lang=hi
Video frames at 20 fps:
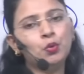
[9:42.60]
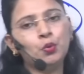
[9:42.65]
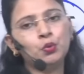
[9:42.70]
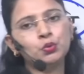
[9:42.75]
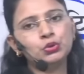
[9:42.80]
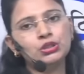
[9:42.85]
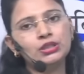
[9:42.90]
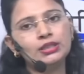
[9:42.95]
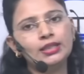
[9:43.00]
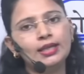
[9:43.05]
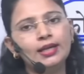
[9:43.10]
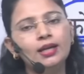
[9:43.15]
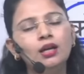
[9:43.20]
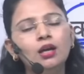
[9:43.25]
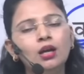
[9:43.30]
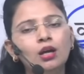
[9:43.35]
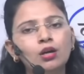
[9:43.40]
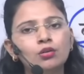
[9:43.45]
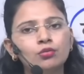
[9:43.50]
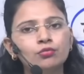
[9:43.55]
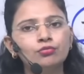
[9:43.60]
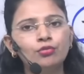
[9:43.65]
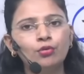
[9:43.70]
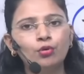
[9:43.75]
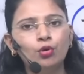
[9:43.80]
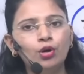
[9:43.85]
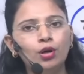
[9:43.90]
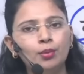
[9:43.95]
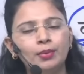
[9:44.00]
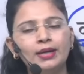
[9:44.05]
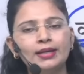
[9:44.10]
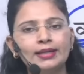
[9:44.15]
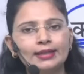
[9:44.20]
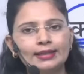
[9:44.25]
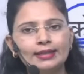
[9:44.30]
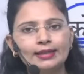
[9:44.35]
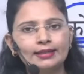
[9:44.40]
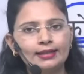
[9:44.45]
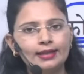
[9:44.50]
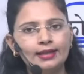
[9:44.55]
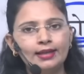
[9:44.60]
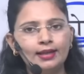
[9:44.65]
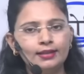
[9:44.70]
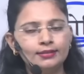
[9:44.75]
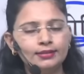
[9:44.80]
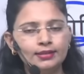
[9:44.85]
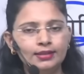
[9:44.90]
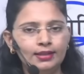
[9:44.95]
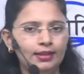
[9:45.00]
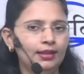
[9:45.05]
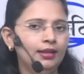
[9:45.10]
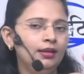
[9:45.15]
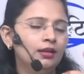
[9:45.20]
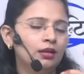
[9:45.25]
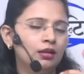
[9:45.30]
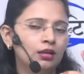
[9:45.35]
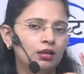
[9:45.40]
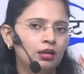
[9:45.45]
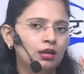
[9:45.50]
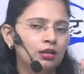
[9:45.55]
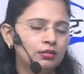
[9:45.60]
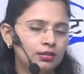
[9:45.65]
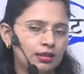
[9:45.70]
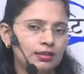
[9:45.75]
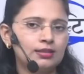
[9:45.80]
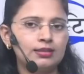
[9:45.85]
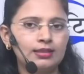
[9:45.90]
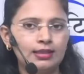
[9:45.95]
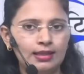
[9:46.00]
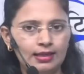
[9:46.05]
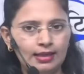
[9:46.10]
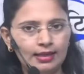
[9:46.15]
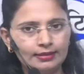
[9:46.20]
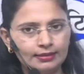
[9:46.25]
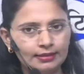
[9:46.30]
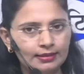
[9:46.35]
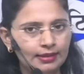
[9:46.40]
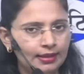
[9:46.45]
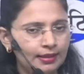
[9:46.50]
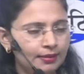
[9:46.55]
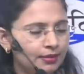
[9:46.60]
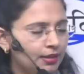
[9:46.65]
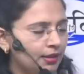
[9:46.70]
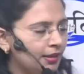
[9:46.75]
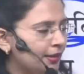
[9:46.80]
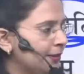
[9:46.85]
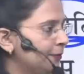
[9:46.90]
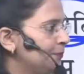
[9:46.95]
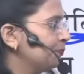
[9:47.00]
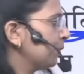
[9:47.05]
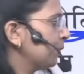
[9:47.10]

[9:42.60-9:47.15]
होती है वो हमारी क्या कहलाती है रस कहलाती है ठीक है